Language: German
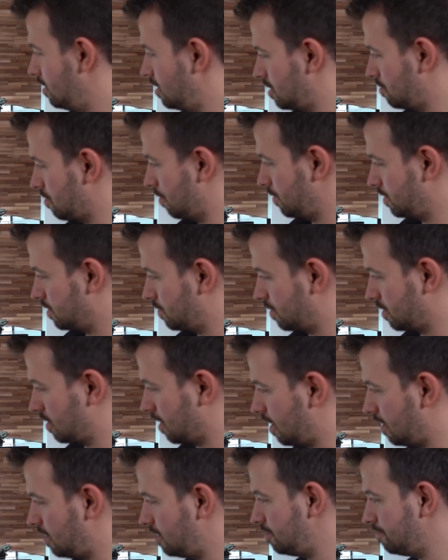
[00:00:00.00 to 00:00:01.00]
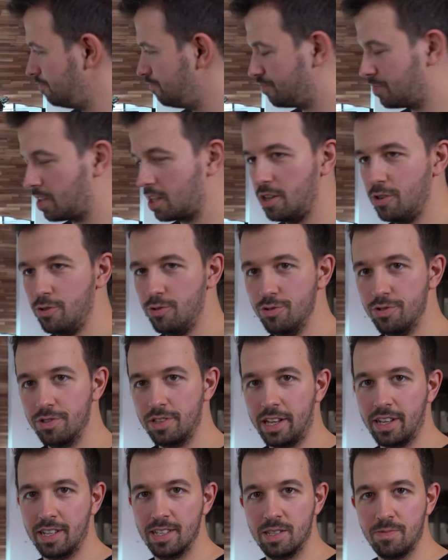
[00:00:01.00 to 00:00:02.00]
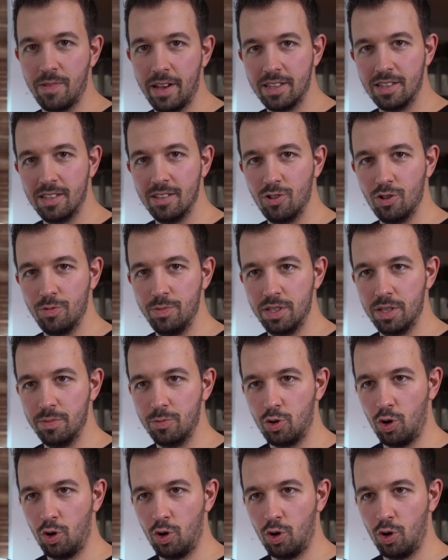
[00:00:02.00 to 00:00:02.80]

Das werden wir jetzt verteilen und dann geht es weiter noch mit dem